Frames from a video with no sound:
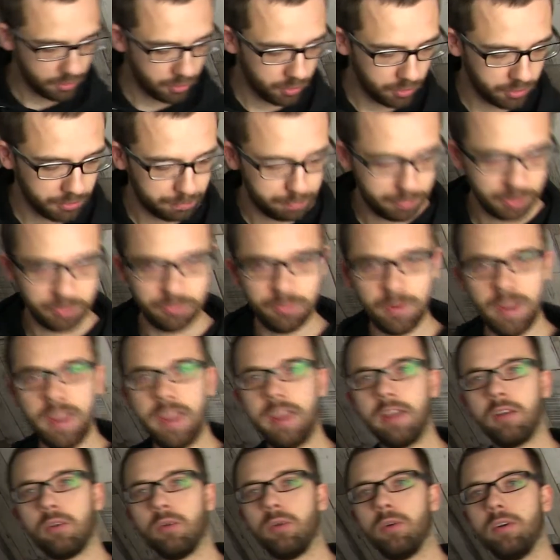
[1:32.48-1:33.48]
und
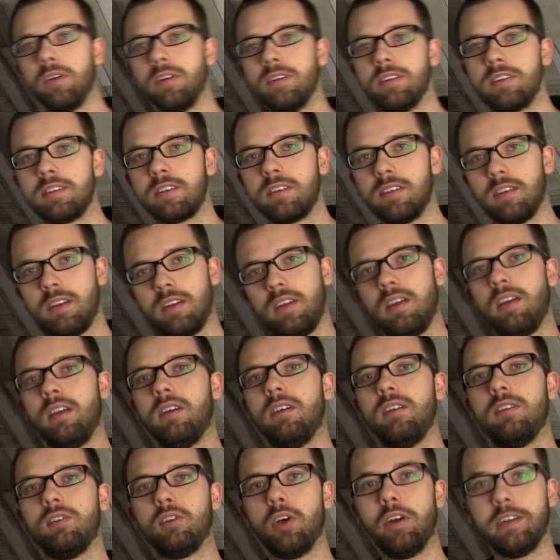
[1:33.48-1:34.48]
bewegen uns
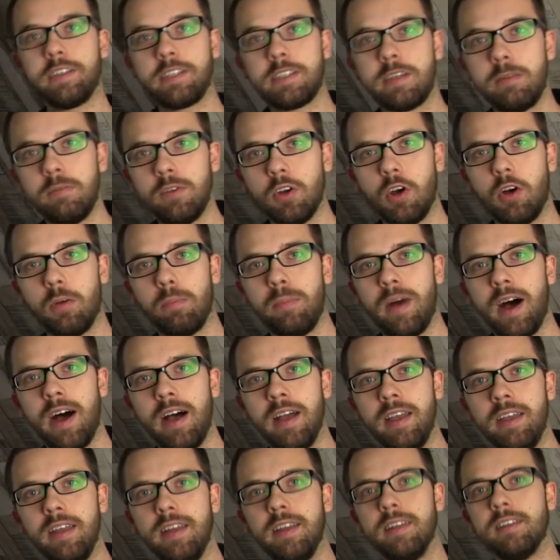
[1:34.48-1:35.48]
trotzdem
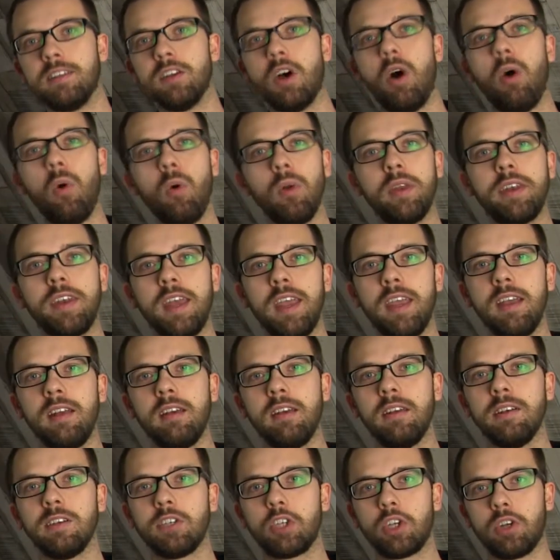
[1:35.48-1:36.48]
nochmal ins Old
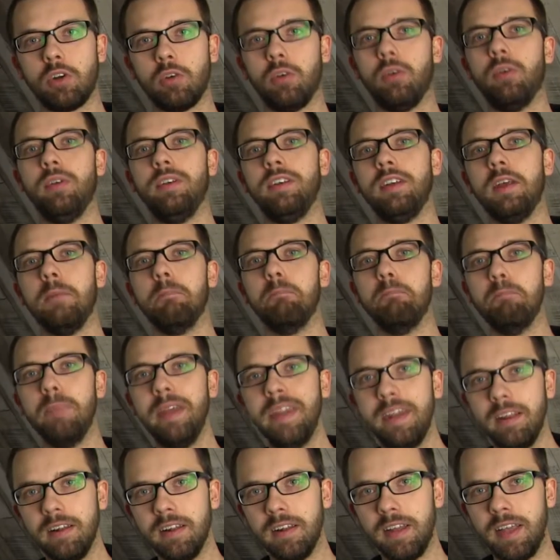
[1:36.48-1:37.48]
English und
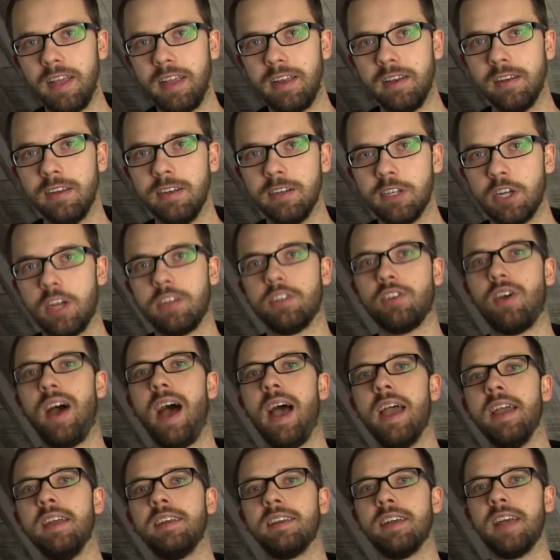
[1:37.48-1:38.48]
Middle English, also
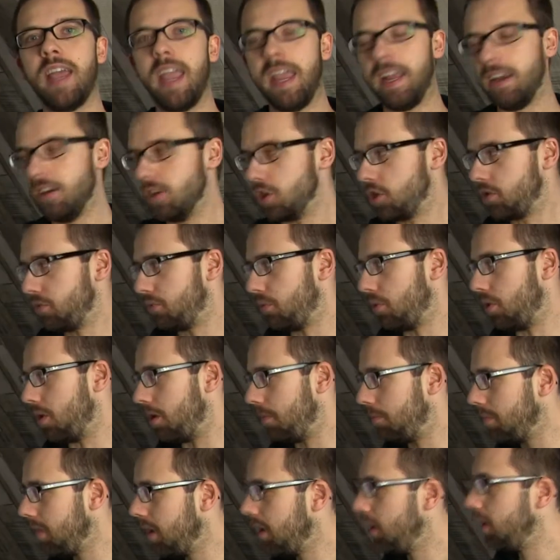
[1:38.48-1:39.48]
alte
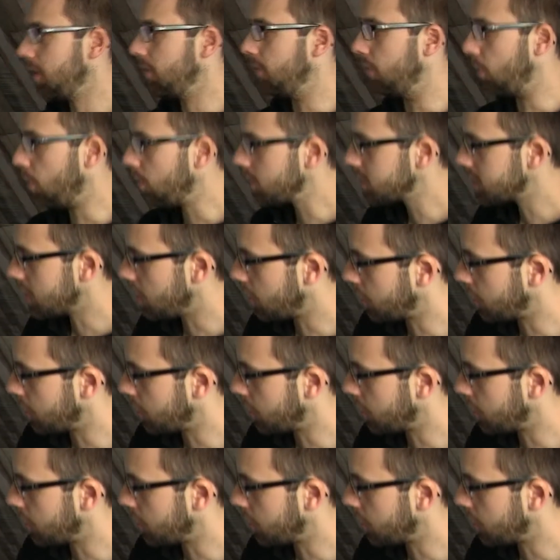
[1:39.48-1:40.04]
Englischform, wo es